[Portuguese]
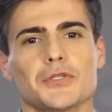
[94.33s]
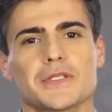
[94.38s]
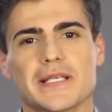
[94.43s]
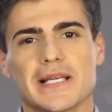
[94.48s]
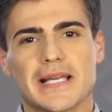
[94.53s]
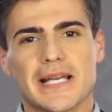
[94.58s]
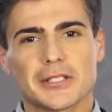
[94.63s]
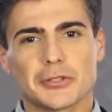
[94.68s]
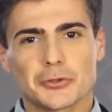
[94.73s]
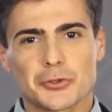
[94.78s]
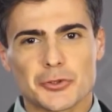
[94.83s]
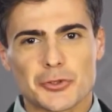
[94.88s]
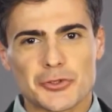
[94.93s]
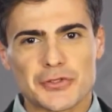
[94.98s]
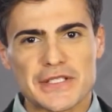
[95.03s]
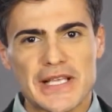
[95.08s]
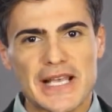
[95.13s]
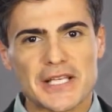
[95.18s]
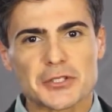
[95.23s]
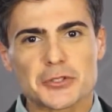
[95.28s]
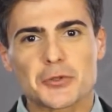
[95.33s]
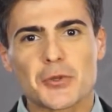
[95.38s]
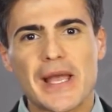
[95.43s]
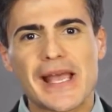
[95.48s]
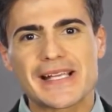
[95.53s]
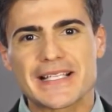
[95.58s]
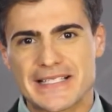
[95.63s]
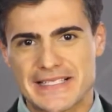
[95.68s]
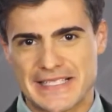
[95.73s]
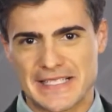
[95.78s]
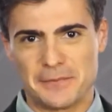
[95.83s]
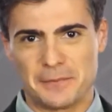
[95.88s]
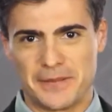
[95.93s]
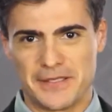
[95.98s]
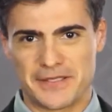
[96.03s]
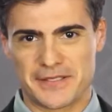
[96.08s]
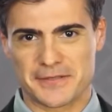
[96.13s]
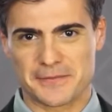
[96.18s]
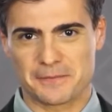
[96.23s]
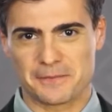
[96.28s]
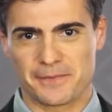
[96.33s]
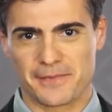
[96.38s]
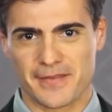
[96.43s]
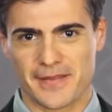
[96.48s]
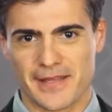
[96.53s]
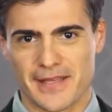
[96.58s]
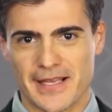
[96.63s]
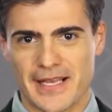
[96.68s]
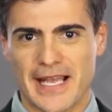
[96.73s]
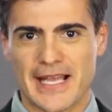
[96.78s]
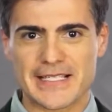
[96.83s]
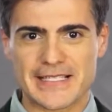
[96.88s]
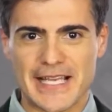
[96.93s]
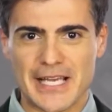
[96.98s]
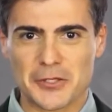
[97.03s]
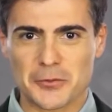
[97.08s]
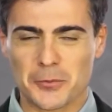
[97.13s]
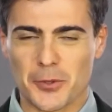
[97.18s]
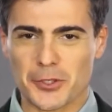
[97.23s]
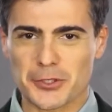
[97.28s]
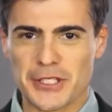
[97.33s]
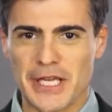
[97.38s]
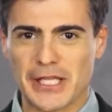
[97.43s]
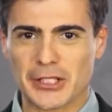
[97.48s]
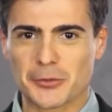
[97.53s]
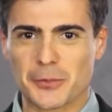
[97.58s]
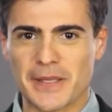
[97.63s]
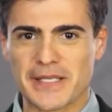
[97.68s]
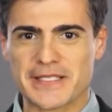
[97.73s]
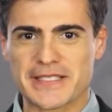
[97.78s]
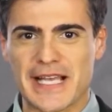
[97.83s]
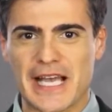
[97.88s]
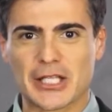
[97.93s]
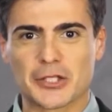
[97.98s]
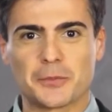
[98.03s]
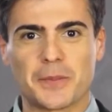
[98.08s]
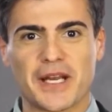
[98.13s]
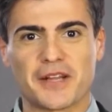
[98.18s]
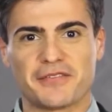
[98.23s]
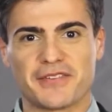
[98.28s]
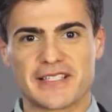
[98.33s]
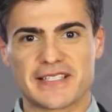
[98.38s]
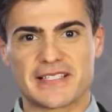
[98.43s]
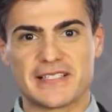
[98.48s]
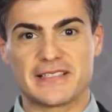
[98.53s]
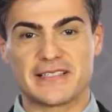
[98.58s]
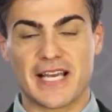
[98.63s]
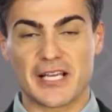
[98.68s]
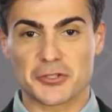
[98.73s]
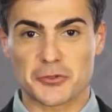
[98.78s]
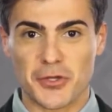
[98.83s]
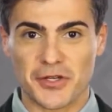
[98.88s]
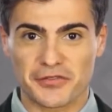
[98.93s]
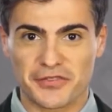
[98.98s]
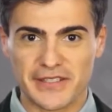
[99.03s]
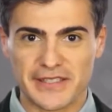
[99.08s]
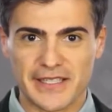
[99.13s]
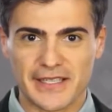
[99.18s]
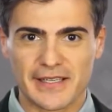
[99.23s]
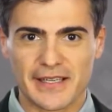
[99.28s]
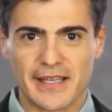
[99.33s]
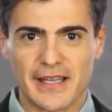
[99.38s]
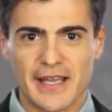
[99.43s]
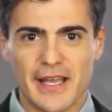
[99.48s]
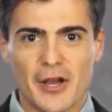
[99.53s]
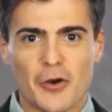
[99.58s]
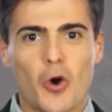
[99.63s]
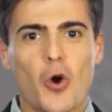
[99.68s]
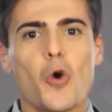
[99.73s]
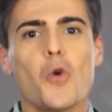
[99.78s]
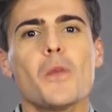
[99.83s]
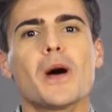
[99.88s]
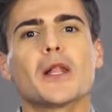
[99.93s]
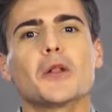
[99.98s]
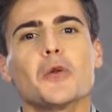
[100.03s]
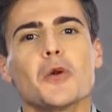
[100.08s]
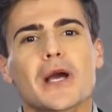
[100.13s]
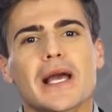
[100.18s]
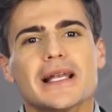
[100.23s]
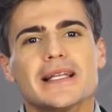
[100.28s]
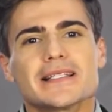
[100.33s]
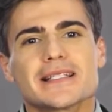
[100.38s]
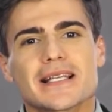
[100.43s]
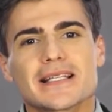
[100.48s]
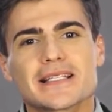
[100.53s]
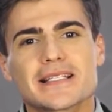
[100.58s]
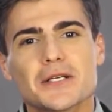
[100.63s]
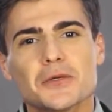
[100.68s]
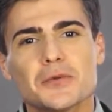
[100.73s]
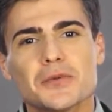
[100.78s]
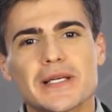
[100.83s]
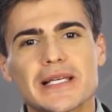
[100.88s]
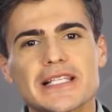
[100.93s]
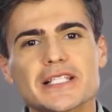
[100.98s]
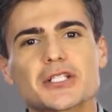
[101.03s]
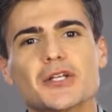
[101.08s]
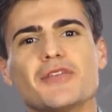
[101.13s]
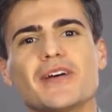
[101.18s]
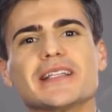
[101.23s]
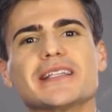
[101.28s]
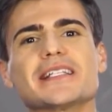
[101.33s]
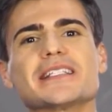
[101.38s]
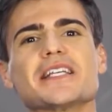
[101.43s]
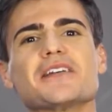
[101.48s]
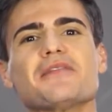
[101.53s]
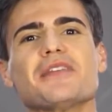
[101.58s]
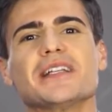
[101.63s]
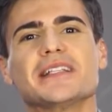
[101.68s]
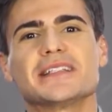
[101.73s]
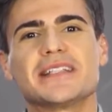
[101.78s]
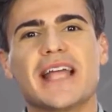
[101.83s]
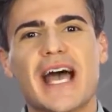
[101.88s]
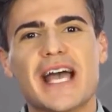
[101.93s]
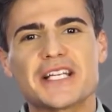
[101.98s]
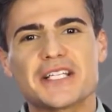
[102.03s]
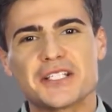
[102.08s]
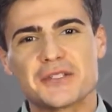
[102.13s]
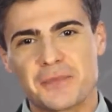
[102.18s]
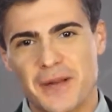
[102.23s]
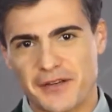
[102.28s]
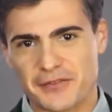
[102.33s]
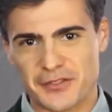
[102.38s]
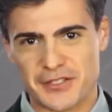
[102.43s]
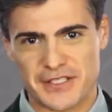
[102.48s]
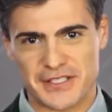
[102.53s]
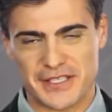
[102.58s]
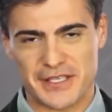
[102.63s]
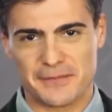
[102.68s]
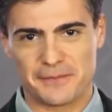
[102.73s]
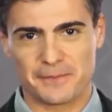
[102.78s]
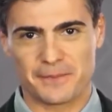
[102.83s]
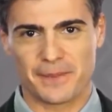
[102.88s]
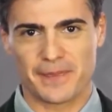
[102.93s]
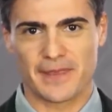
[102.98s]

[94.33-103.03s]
O segredo do sucesso é simples: casar é um projeto pensado para facilitar sua vida com uma localização que só vai trazer vantagens para você.